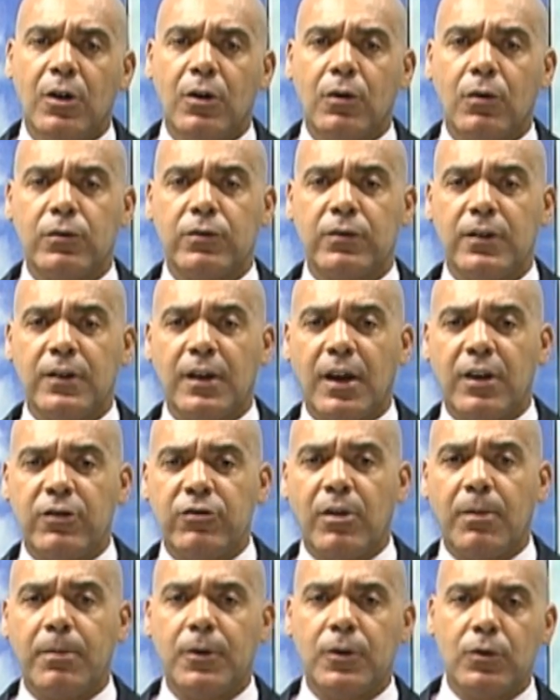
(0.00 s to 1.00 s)
com sinais
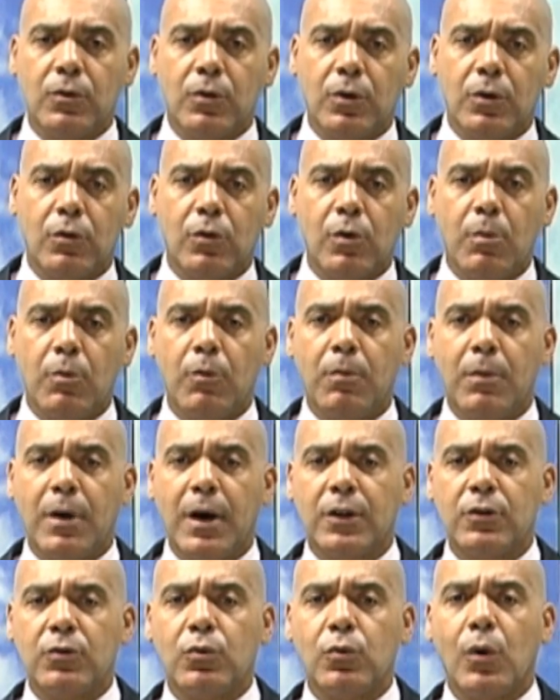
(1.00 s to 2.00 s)
de abandono como
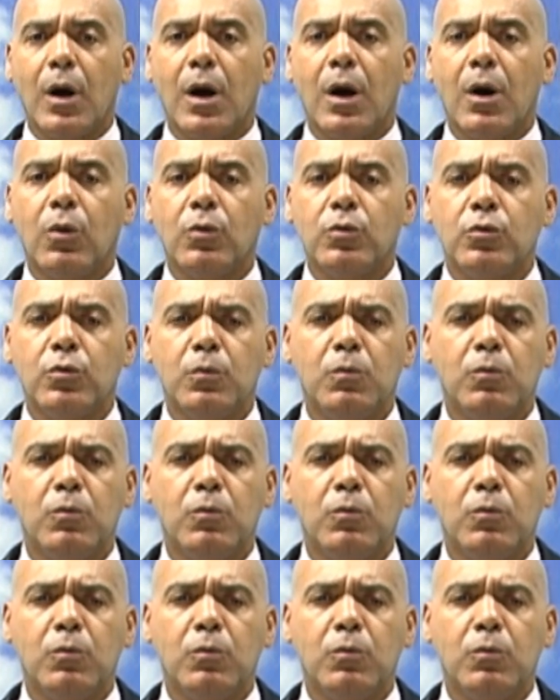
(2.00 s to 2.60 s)
mato alto,